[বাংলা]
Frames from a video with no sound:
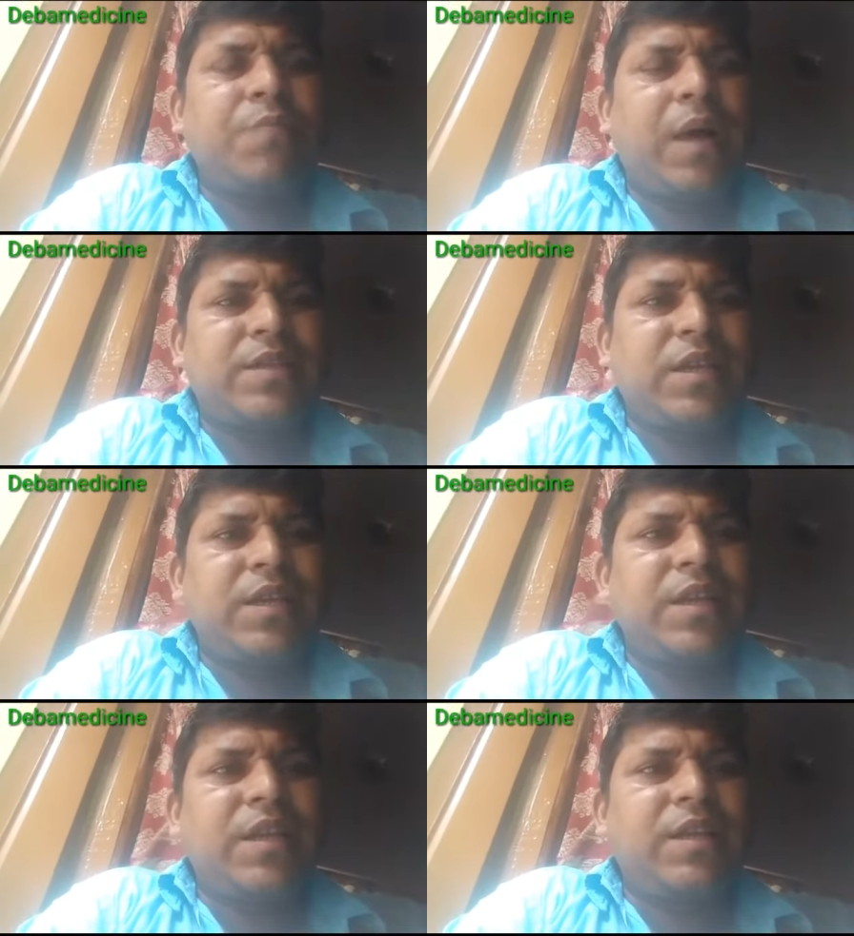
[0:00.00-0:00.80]

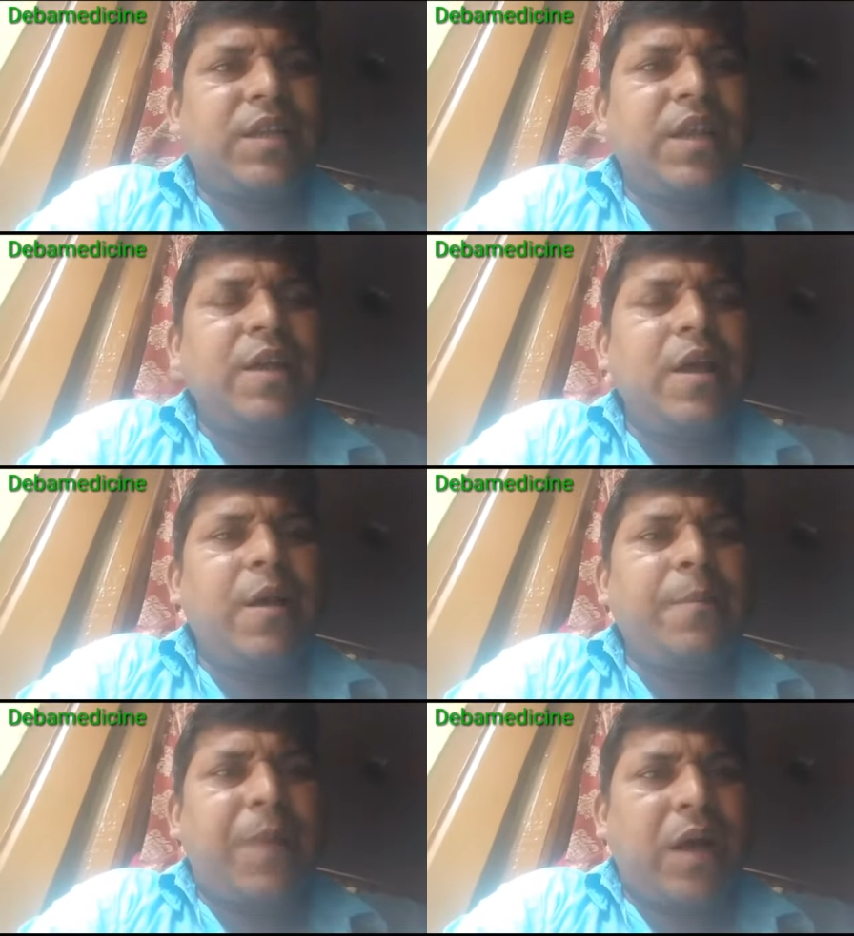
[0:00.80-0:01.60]
বাচ্চাদের ক্ষেত্রে
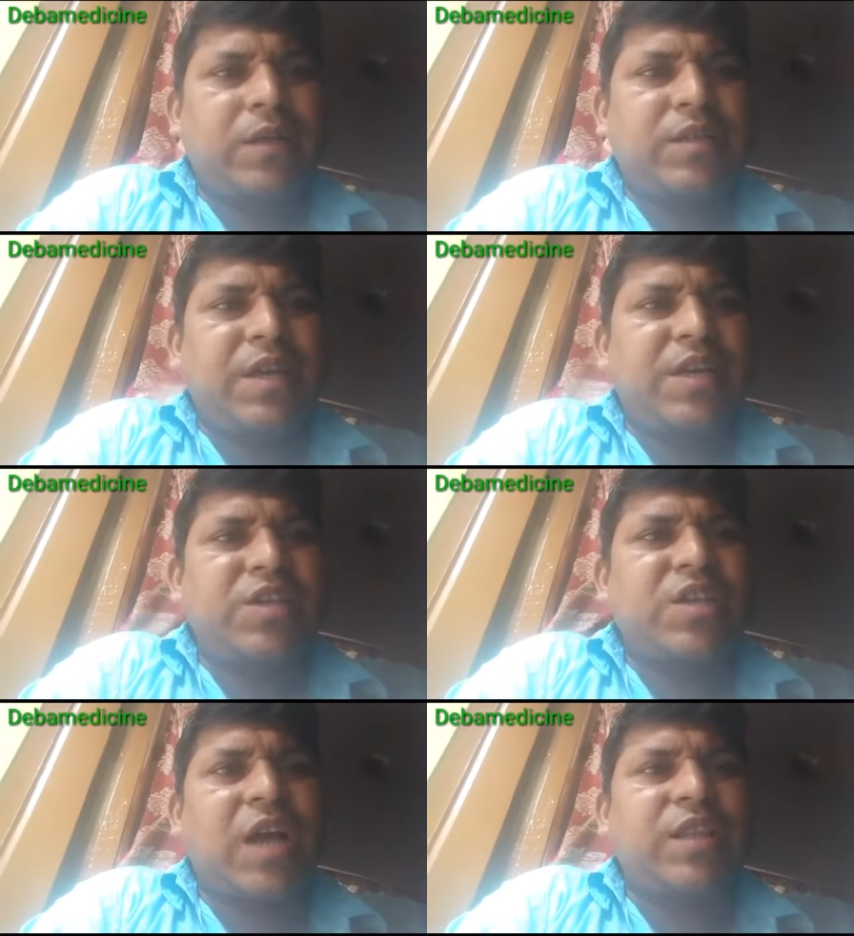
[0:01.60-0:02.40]
পাঁচ থেকে
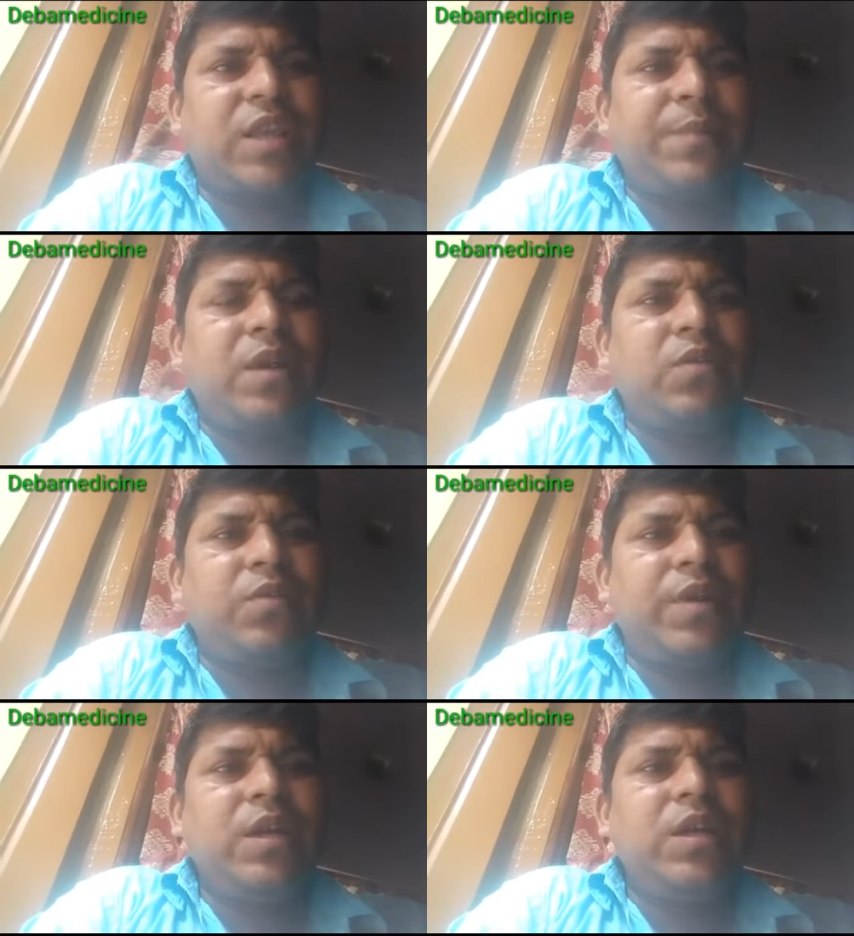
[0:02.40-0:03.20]
সাত এম
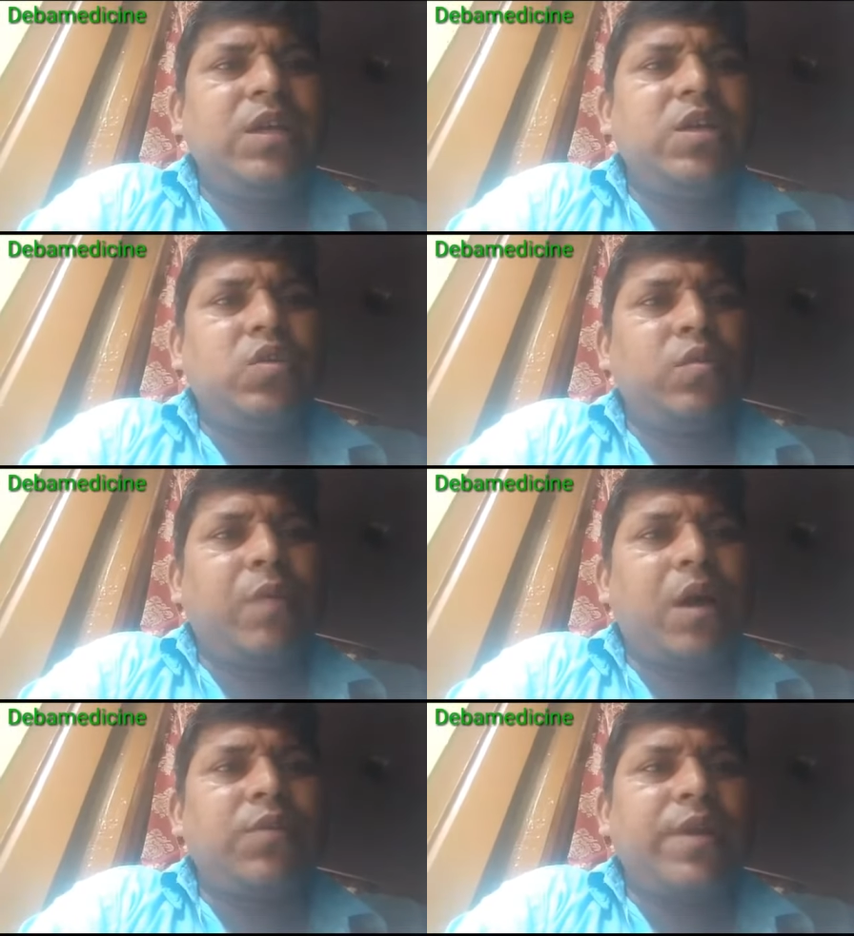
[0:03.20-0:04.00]
করে
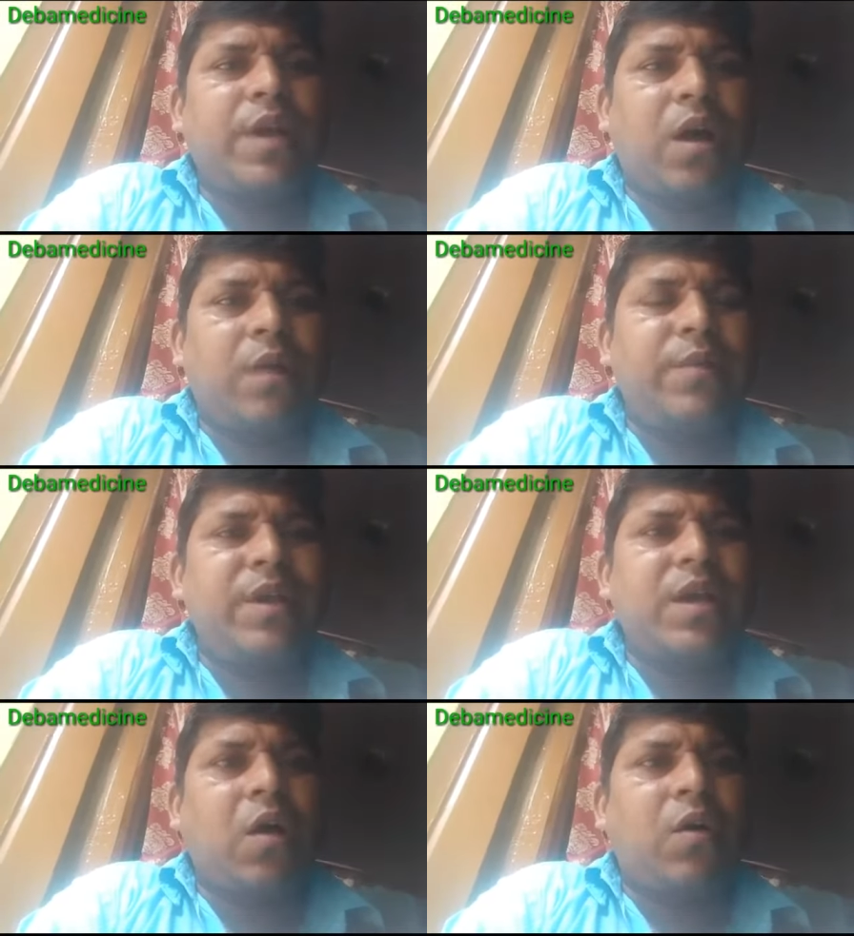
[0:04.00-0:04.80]
দুবার করে
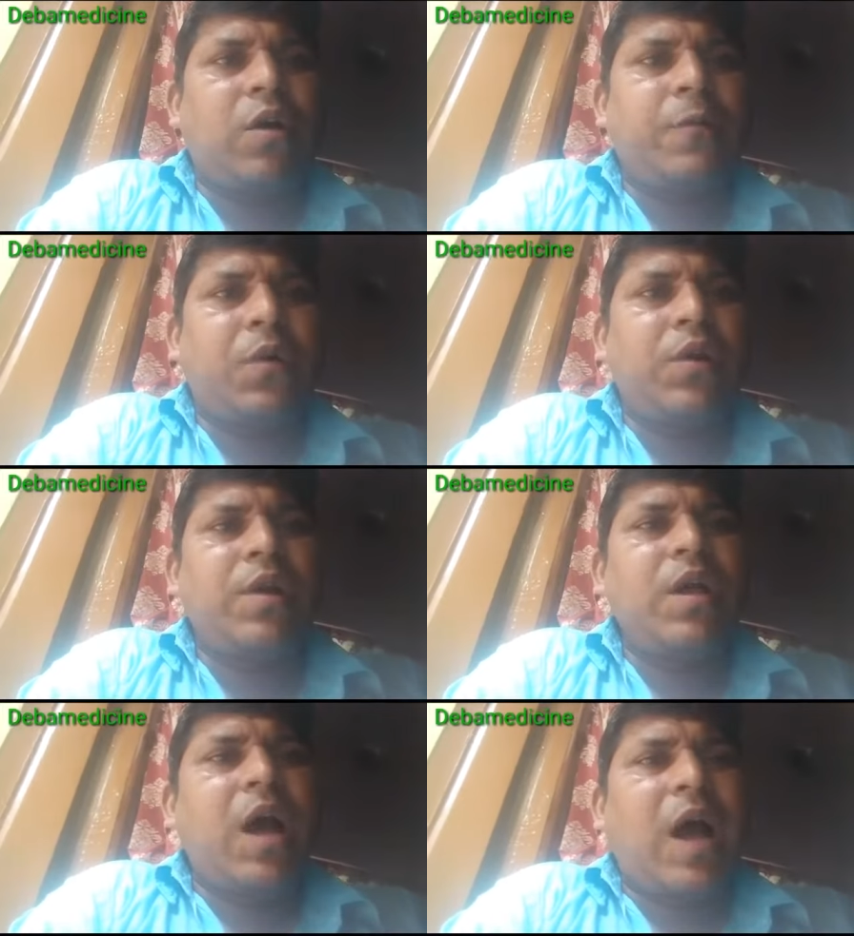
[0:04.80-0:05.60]
খাওয়াবেন খাওয়ার পর
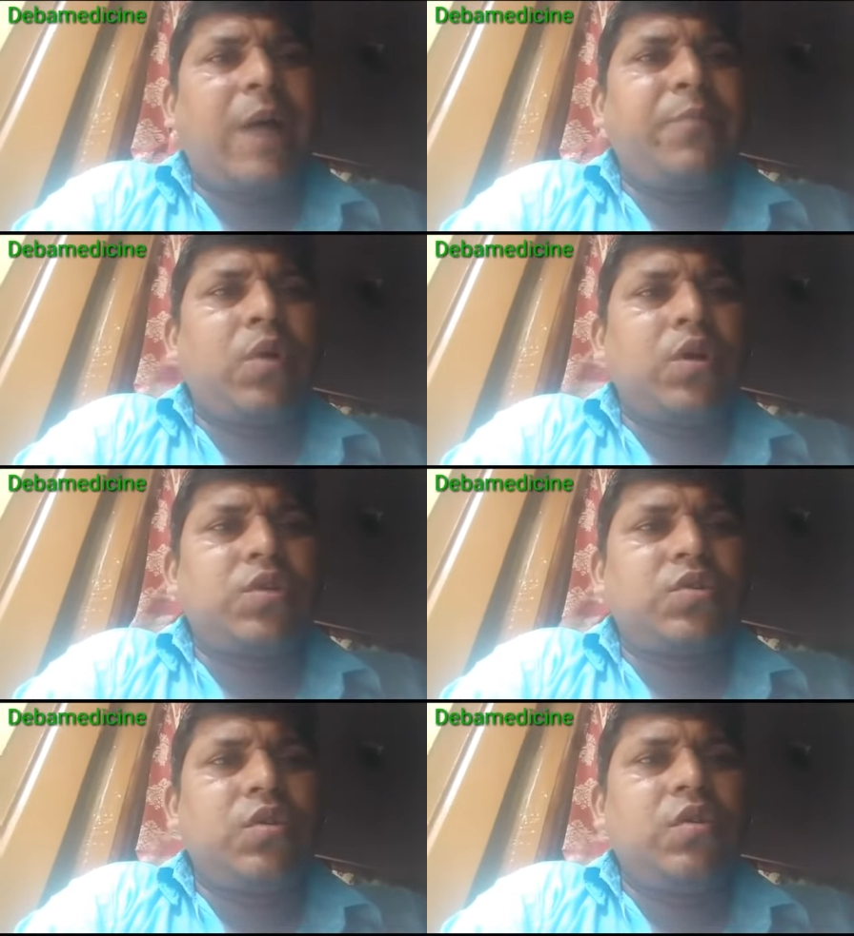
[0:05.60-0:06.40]
আর
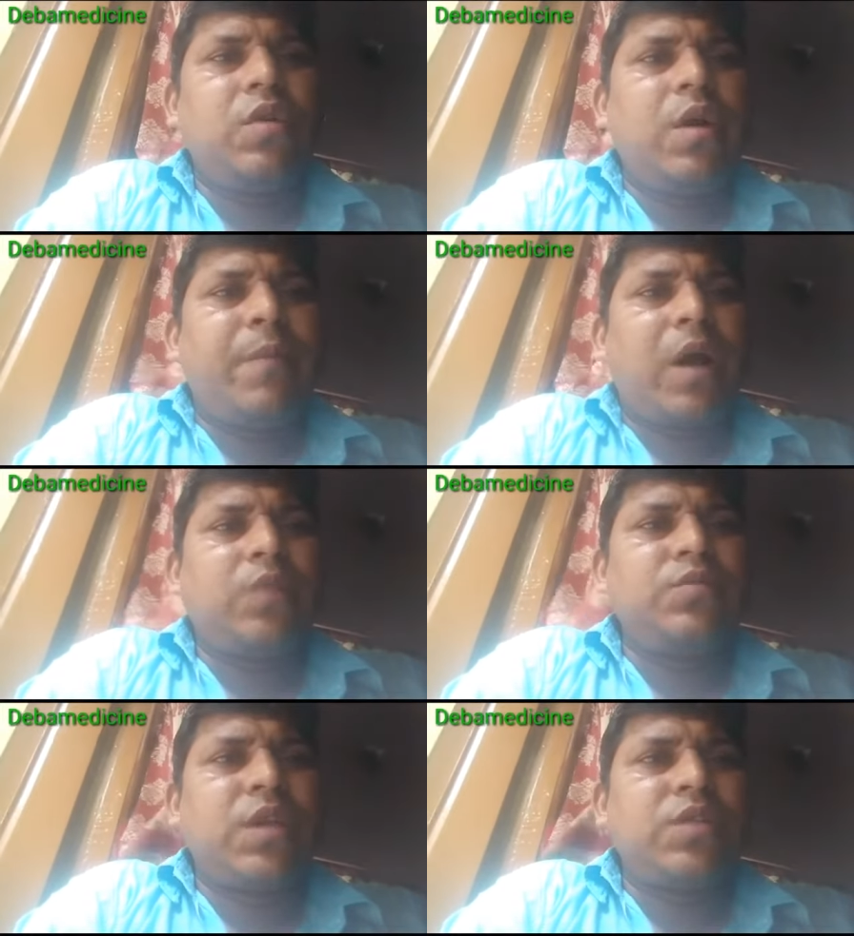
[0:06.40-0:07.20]
বয়স্ক
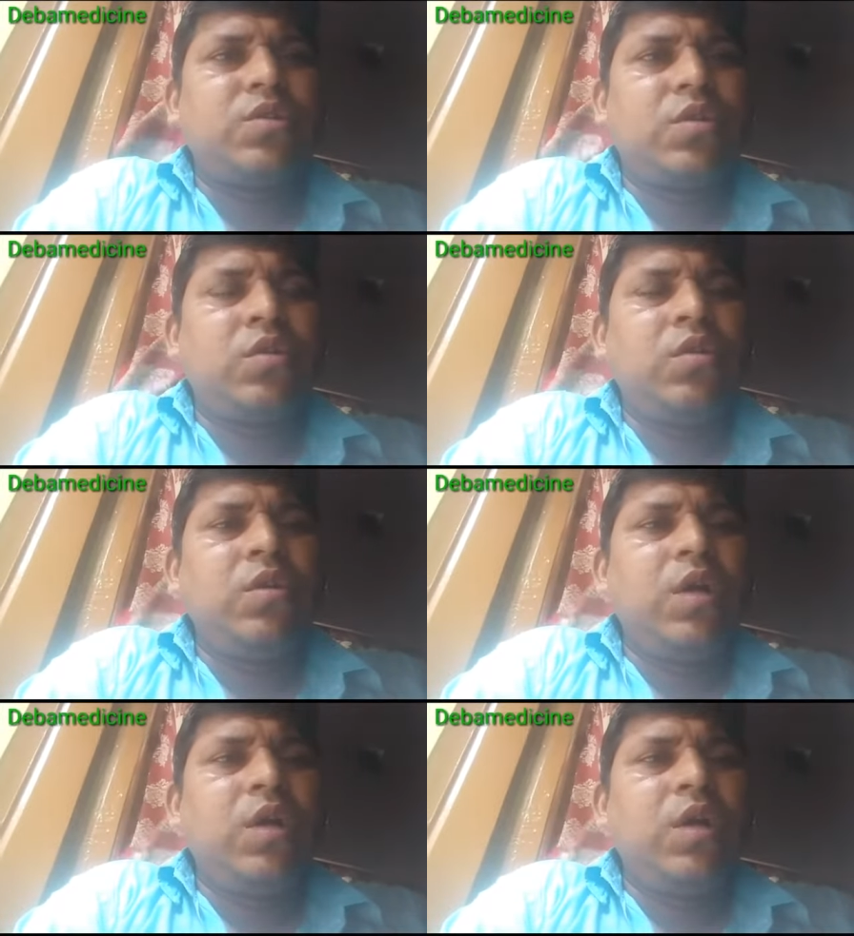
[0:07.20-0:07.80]
মানুষদের জন্য